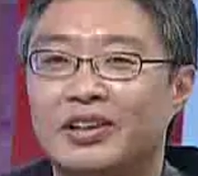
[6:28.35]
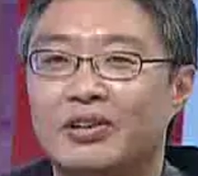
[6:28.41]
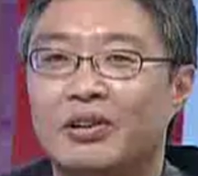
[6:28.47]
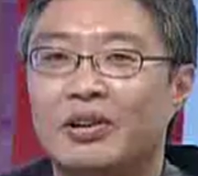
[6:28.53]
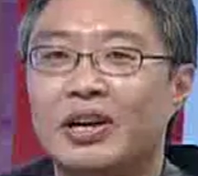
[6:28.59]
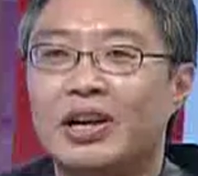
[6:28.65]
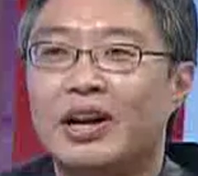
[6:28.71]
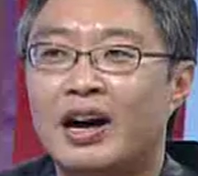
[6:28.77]

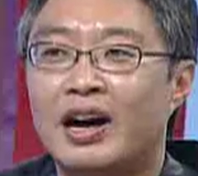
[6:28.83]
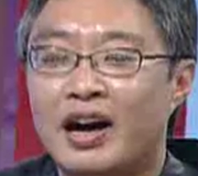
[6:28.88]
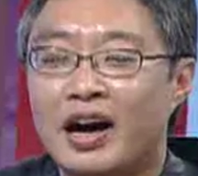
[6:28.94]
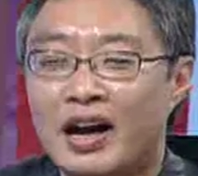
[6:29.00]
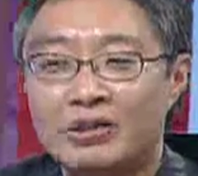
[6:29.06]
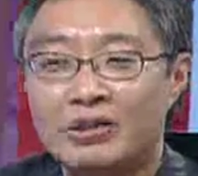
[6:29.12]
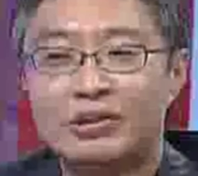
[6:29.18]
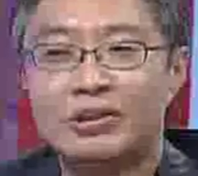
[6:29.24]
원래
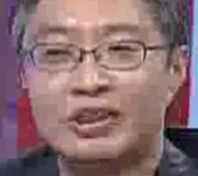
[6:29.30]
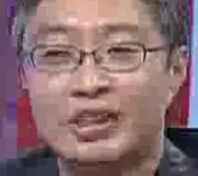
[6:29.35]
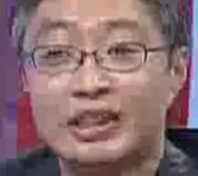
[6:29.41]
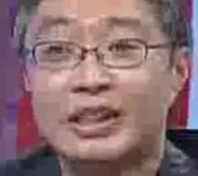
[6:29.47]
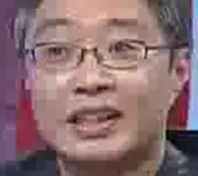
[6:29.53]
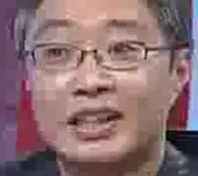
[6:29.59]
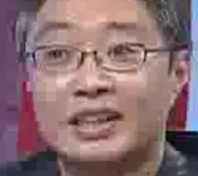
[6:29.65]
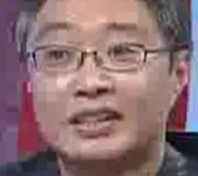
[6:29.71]
한국은
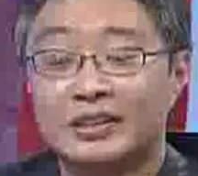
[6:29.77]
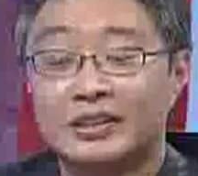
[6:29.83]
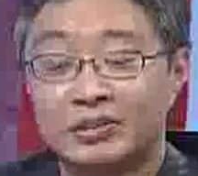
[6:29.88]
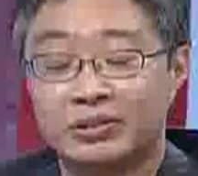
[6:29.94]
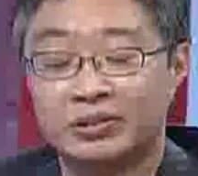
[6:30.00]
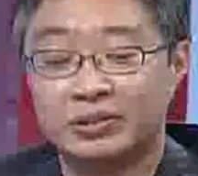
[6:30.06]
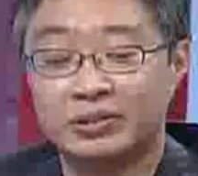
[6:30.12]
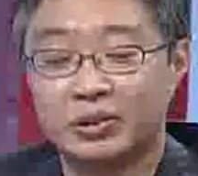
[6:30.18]
그랬잖아요.
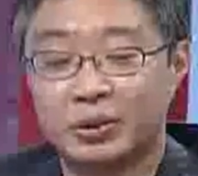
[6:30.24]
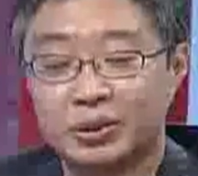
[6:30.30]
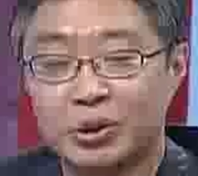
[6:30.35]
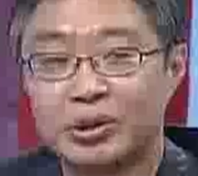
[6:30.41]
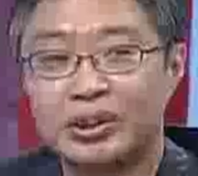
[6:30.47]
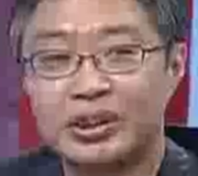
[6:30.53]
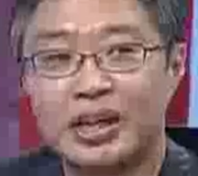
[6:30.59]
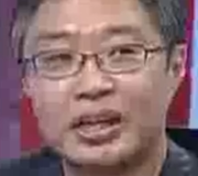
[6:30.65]
그
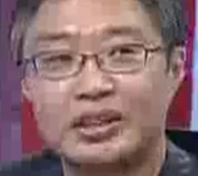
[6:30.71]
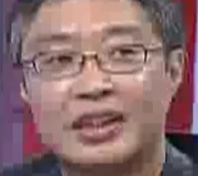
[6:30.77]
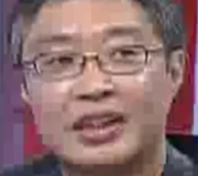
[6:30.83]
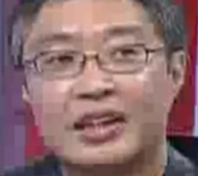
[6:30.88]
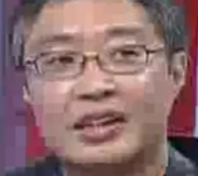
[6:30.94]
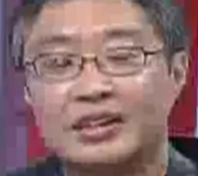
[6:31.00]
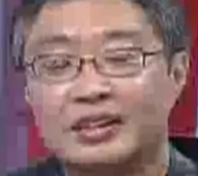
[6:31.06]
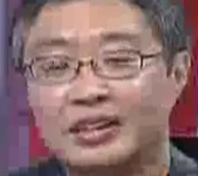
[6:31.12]
조선이란
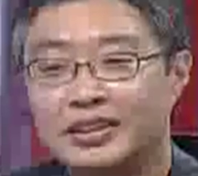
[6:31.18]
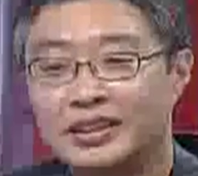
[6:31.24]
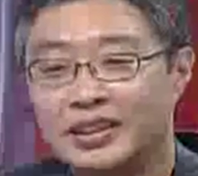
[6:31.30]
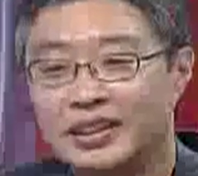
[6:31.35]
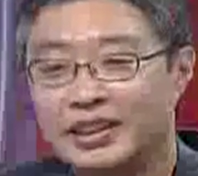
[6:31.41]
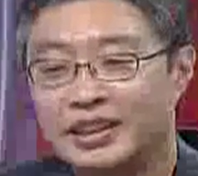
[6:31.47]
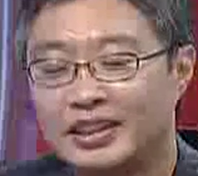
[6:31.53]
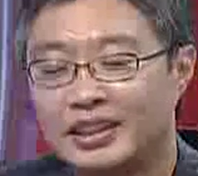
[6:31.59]
나라는
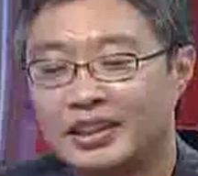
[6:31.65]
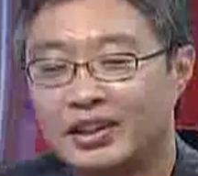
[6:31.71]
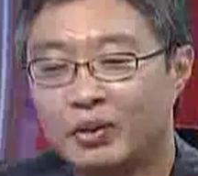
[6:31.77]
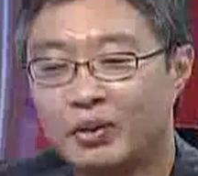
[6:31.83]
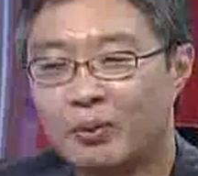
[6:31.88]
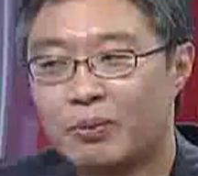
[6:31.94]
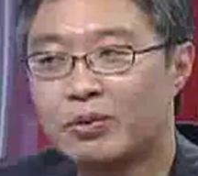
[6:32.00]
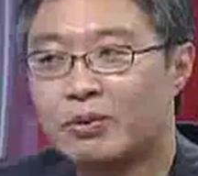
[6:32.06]

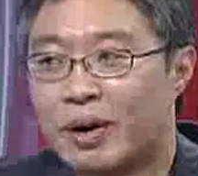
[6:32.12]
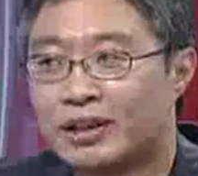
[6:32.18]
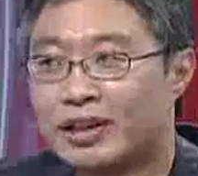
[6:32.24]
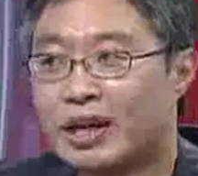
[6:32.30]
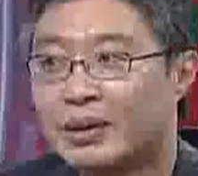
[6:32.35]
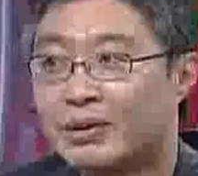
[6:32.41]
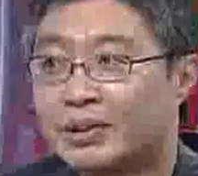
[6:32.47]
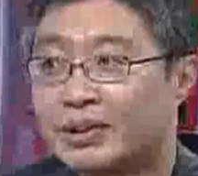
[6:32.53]
공부를 많이
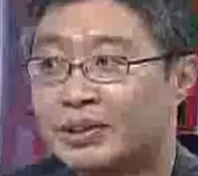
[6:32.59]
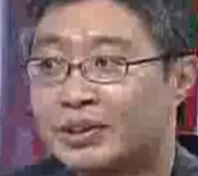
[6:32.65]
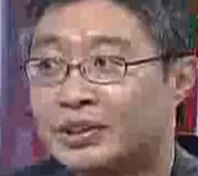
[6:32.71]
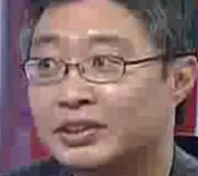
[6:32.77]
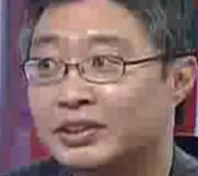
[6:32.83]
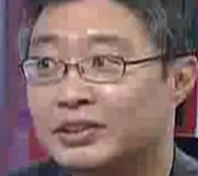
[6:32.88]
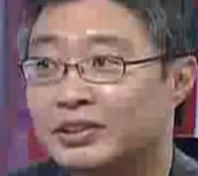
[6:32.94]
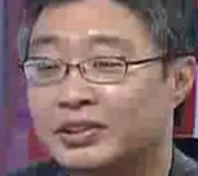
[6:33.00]

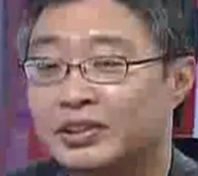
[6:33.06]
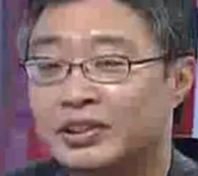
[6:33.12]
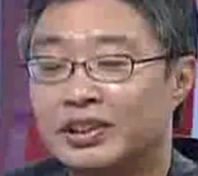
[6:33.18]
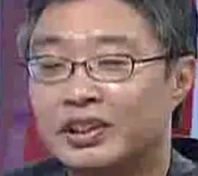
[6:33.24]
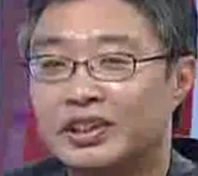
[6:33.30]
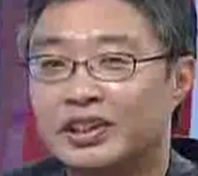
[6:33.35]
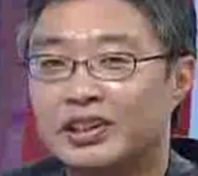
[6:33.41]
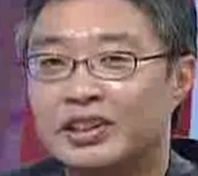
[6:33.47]
하면은
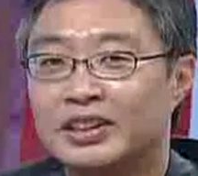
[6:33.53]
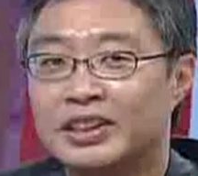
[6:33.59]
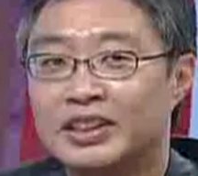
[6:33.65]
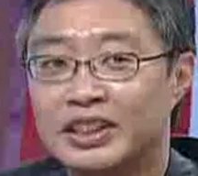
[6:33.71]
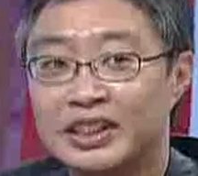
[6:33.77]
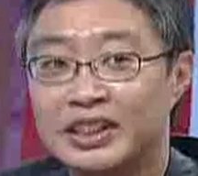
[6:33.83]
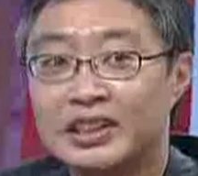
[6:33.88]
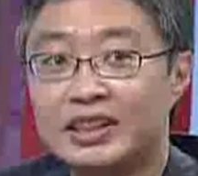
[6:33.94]

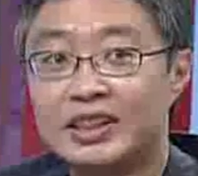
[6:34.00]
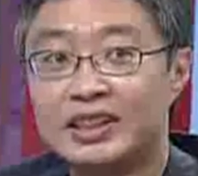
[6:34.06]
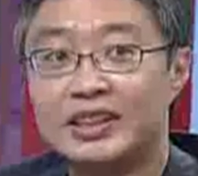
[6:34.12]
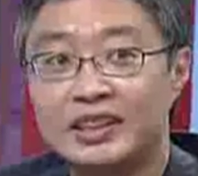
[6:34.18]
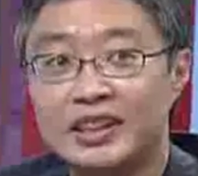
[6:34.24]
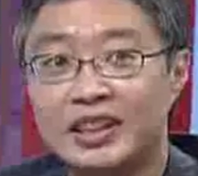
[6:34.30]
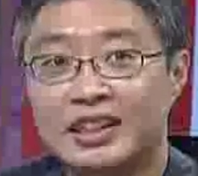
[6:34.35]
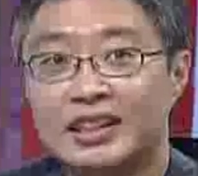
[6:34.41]
시를
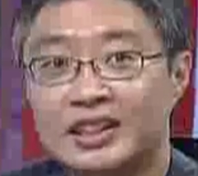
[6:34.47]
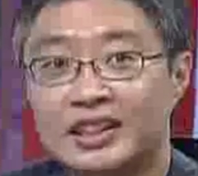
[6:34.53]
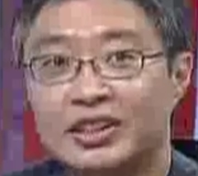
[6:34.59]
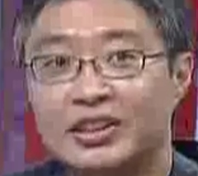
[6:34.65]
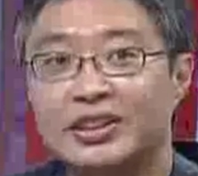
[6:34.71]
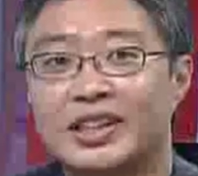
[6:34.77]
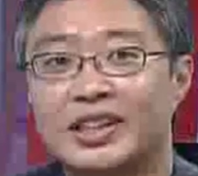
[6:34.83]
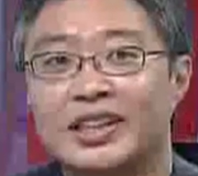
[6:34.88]
쓰는 게
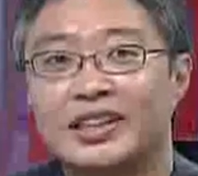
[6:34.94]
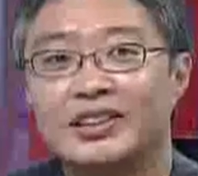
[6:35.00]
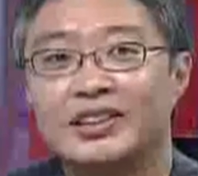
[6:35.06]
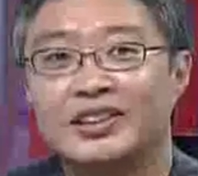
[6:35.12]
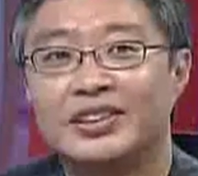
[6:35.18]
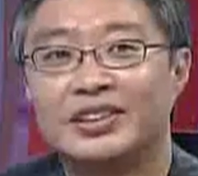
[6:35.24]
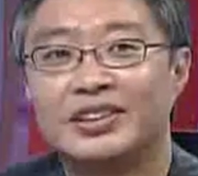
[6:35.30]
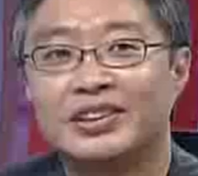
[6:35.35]

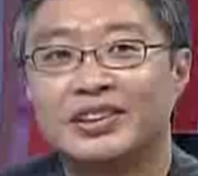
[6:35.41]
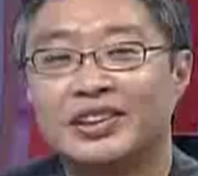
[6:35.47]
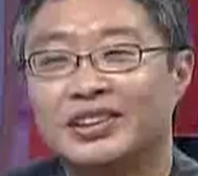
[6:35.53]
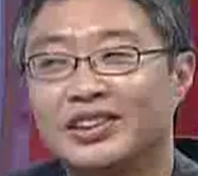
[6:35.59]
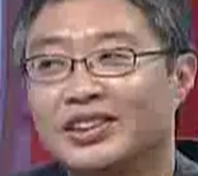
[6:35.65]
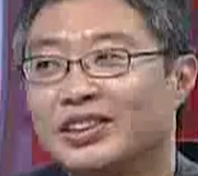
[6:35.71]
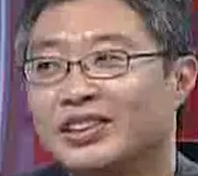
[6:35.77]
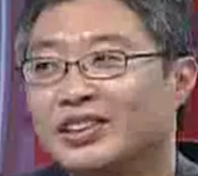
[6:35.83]
끝이었잖아요.
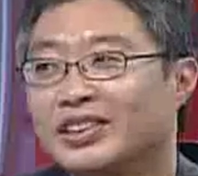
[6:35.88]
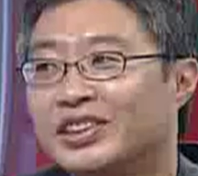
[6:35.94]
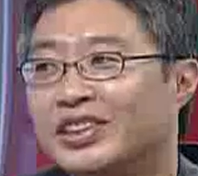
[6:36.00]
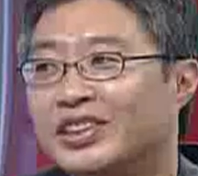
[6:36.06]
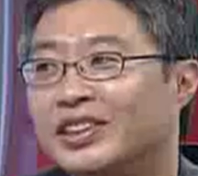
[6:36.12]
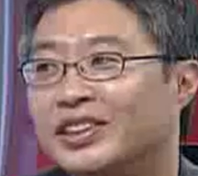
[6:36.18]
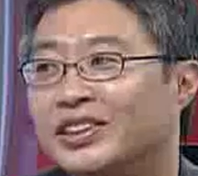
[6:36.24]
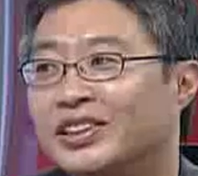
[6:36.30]

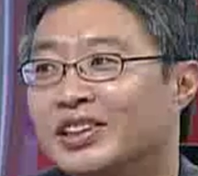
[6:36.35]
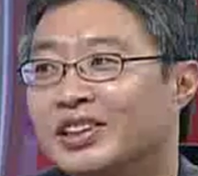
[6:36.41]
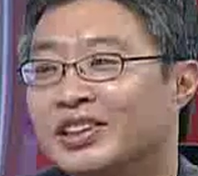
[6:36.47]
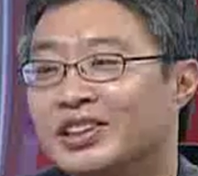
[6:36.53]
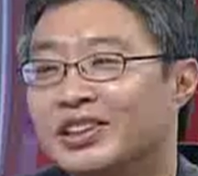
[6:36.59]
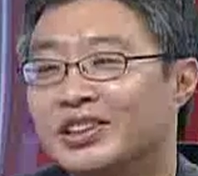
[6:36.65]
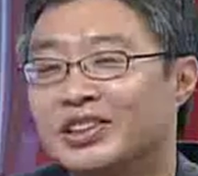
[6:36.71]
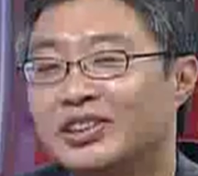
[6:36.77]
그러니까
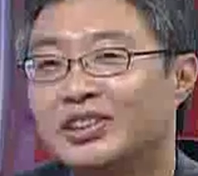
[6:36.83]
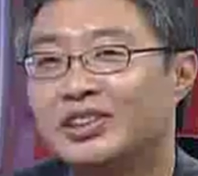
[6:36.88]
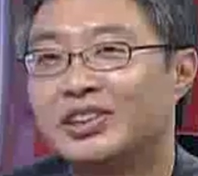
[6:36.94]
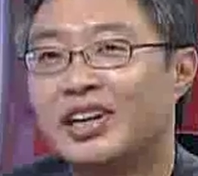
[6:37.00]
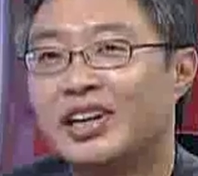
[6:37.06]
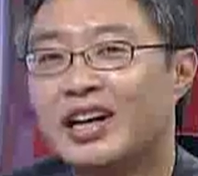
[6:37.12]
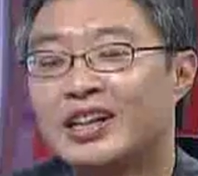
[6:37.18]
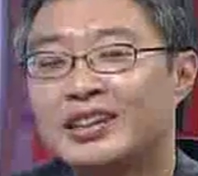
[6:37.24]

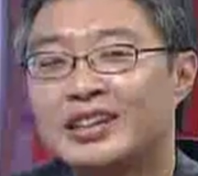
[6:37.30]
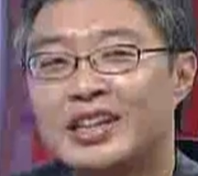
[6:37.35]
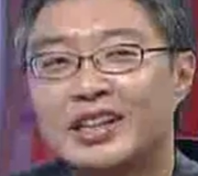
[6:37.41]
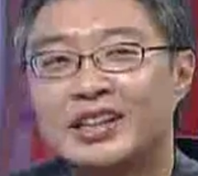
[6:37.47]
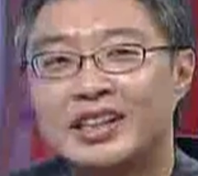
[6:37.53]
학자가